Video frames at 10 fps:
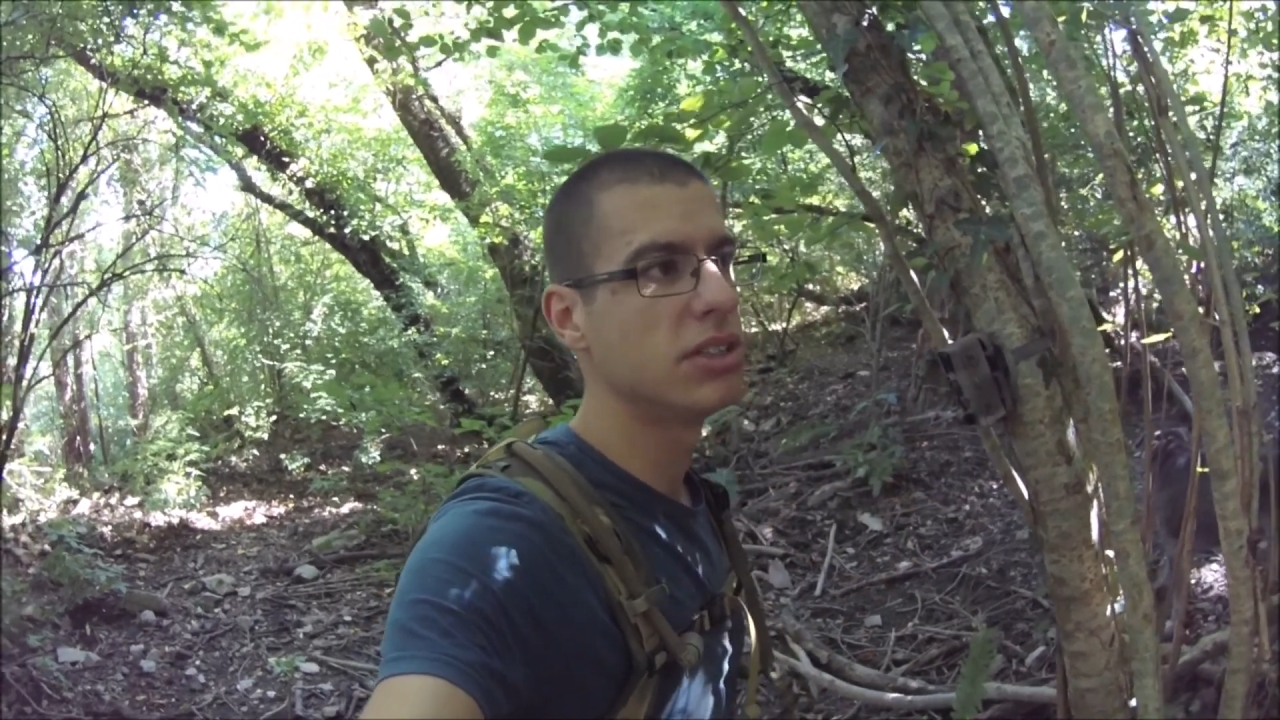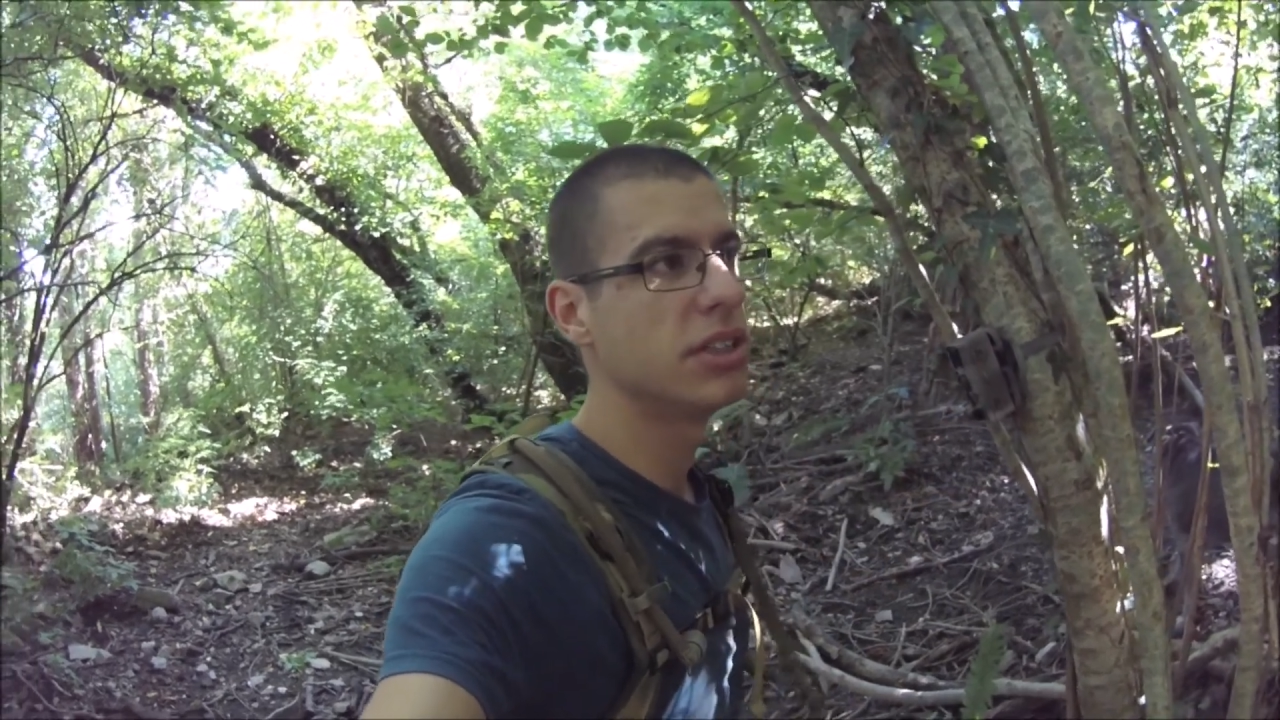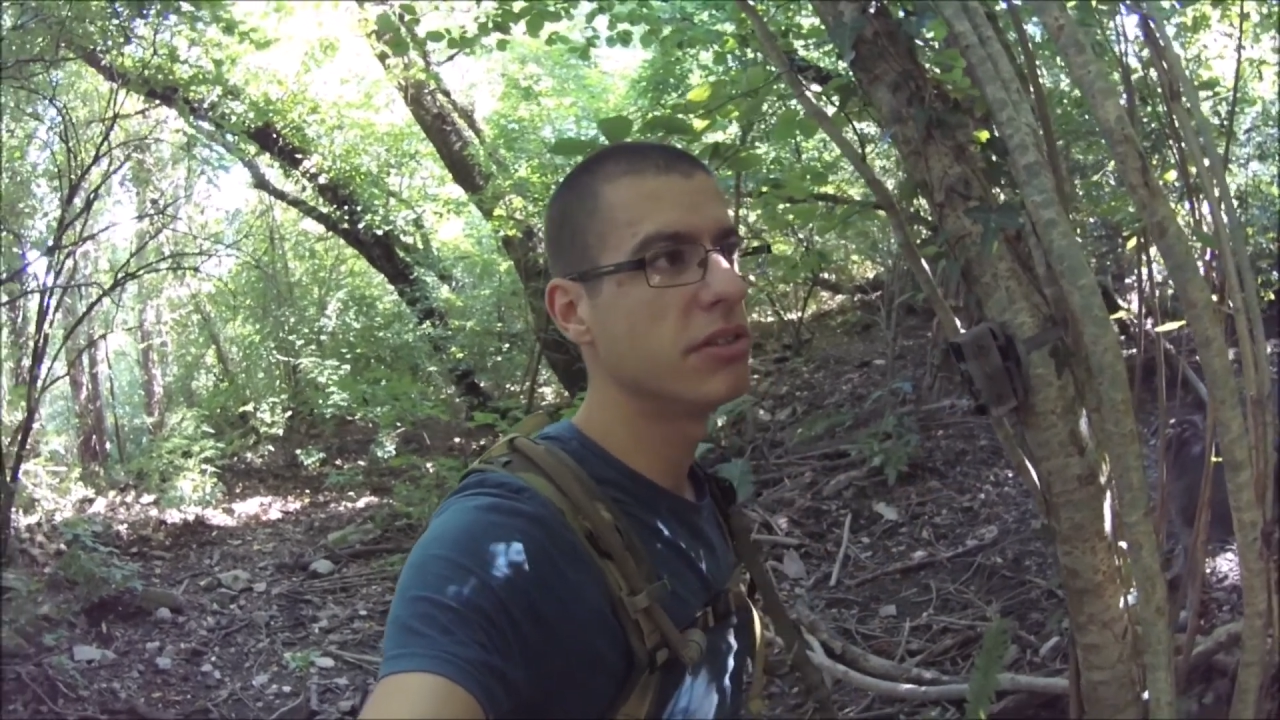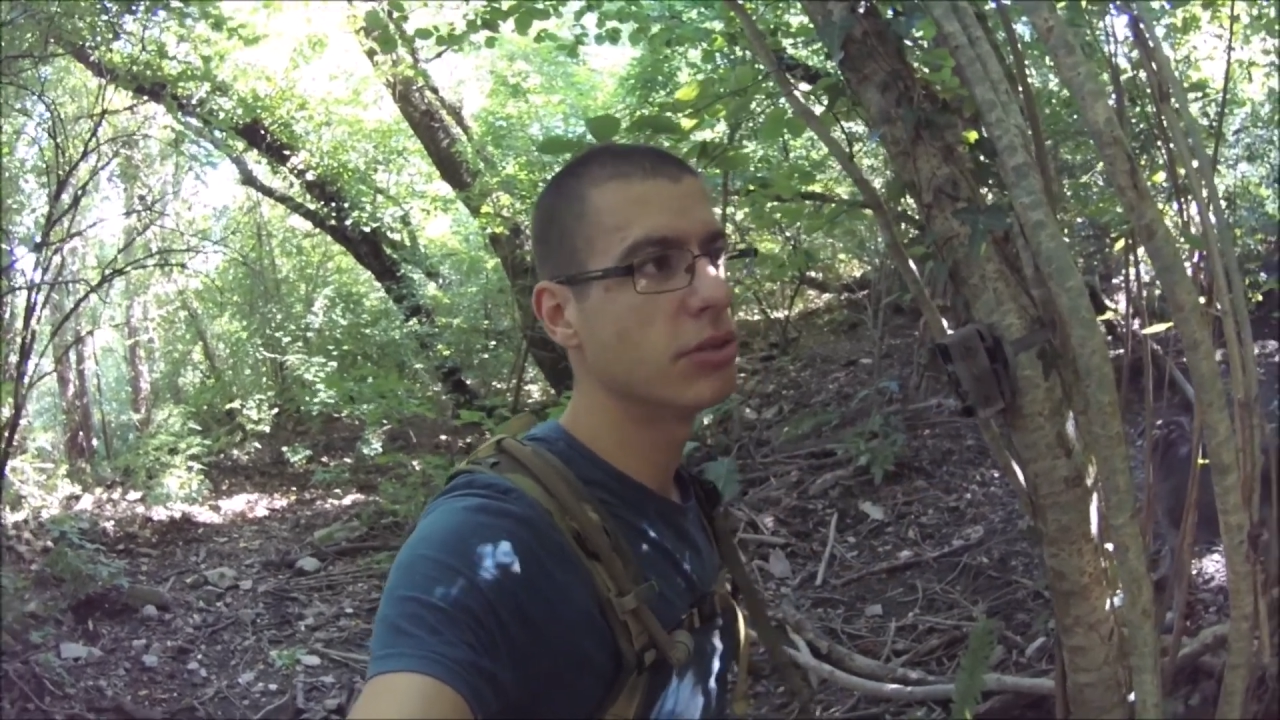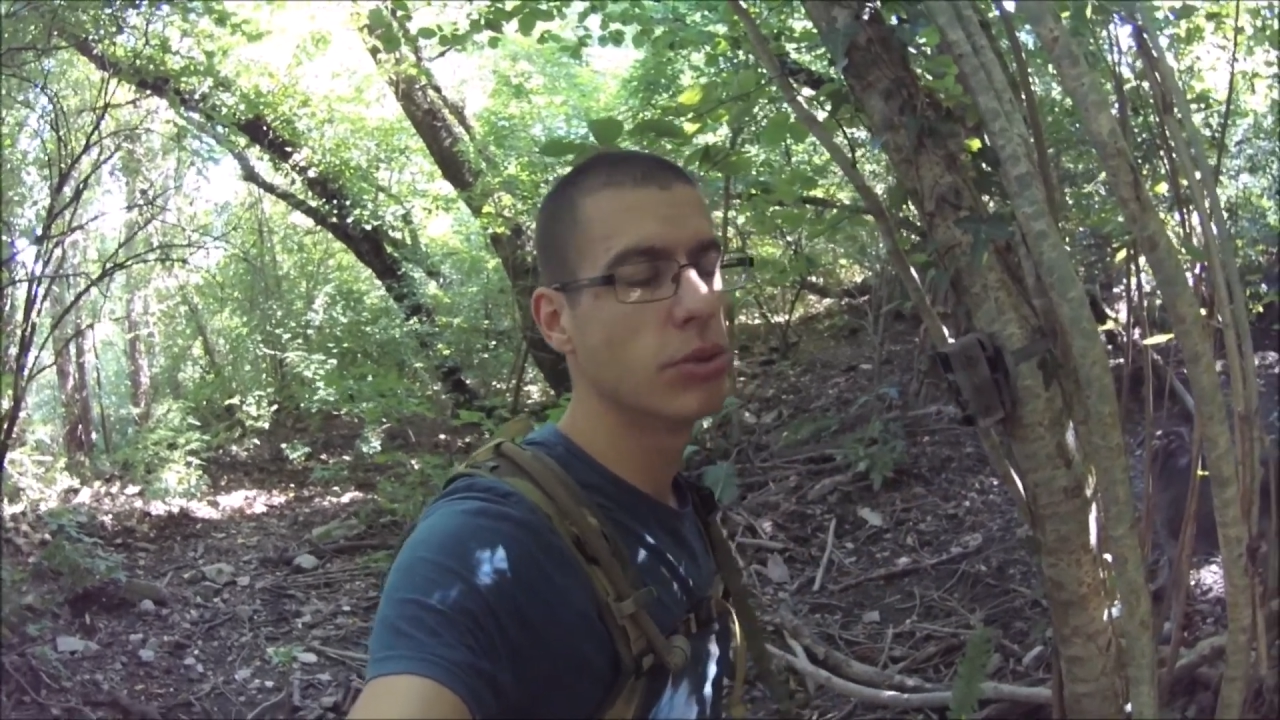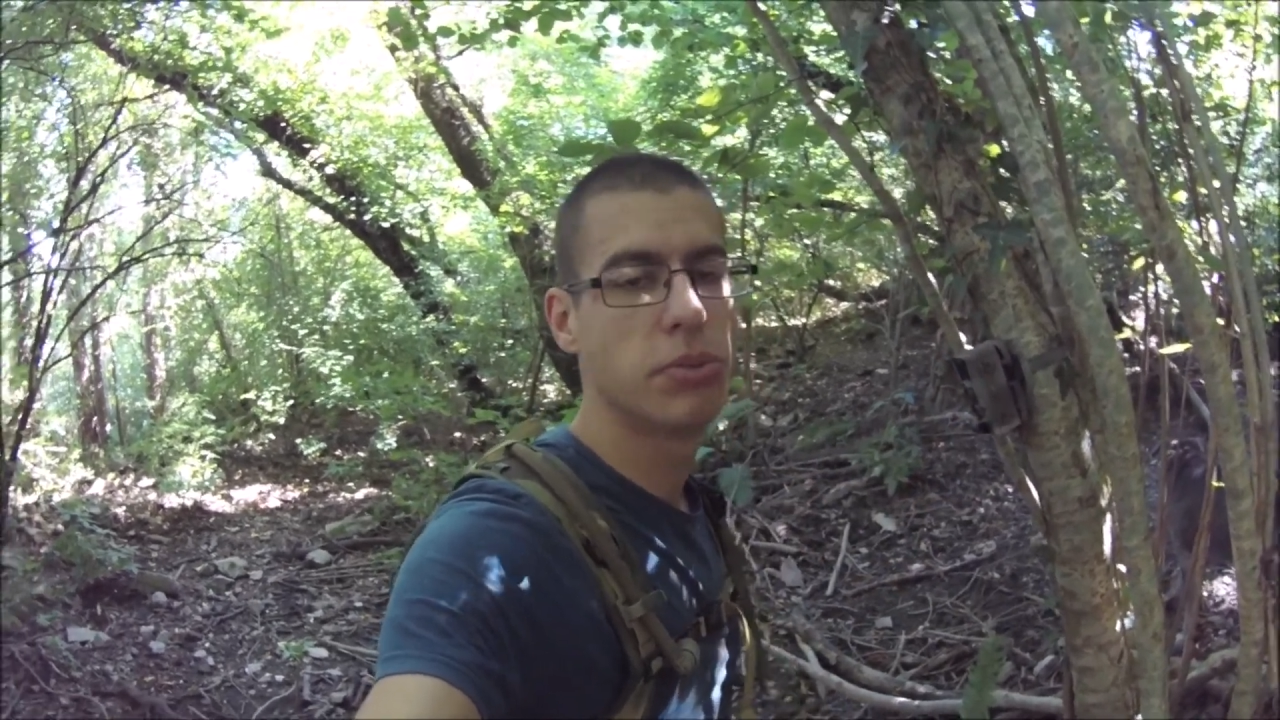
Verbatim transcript: c'est vrai que le